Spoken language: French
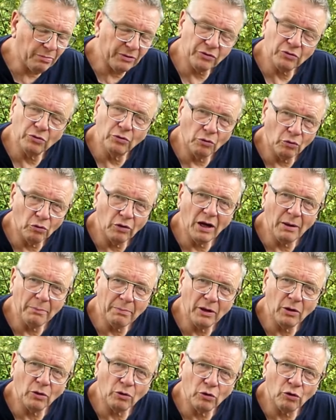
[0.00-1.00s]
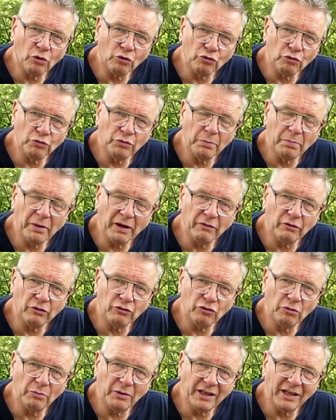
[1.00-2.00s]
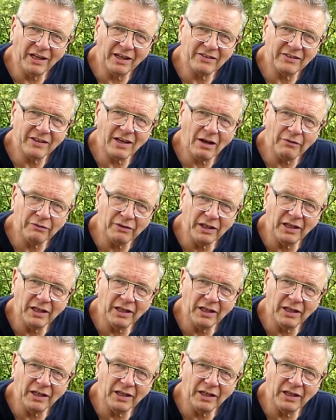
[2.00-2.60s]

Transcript: parce qu'on l'appelle encore aujourd'hui pervenche de Madagascar.